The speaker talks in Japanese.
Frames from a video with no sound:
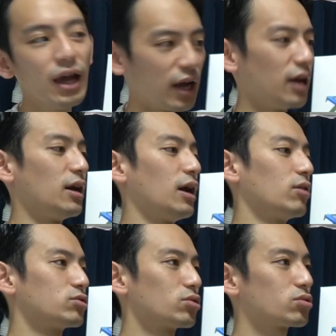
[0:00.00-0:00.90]
はい、あ
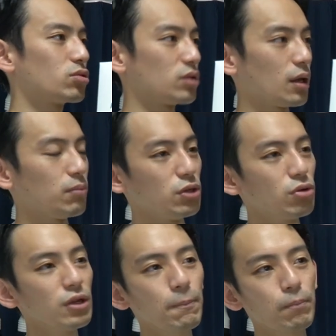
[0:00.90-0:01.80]
のちょっとね
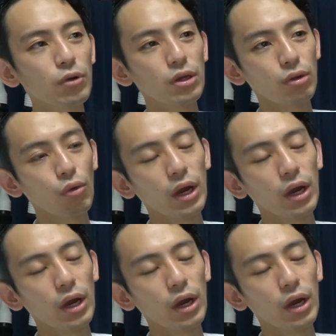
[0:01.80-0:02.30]
緑っぽいホ